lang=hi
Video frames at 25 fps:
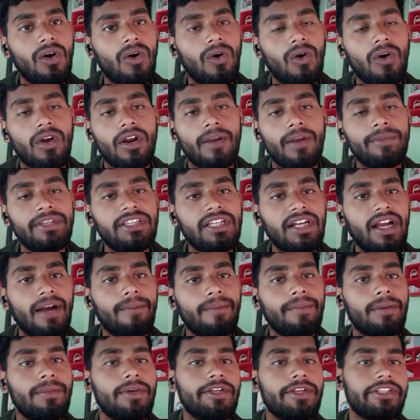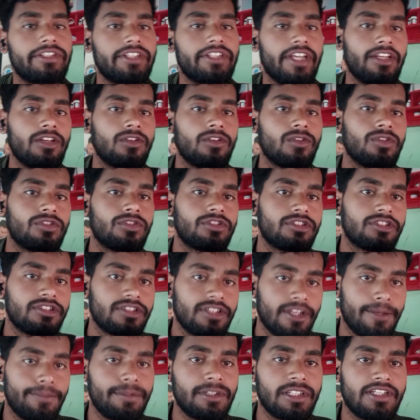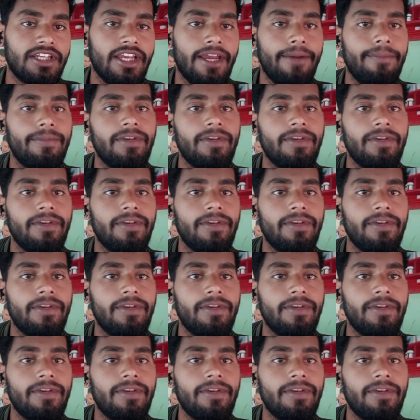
और अभी तक आपने मेरे चैनल को सब्सक्राइब